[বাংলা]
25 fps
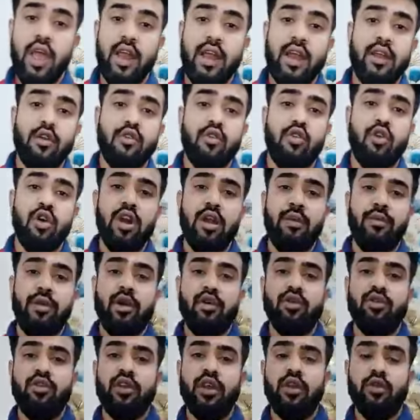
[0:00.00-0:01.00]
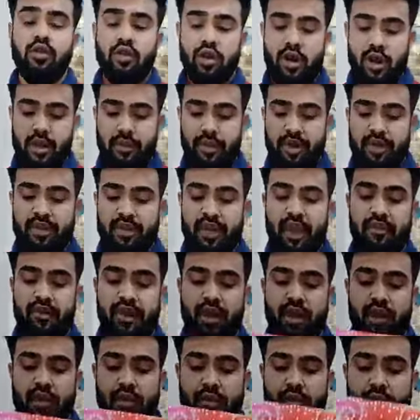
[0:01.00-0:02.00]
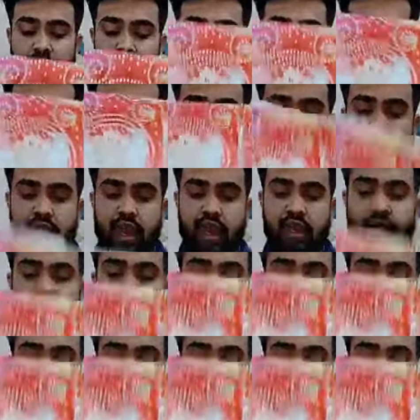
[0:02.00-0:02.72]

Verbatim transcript: এটার কোড নাম্বার হচ্ছে কোড নাম্বার সেভেন এই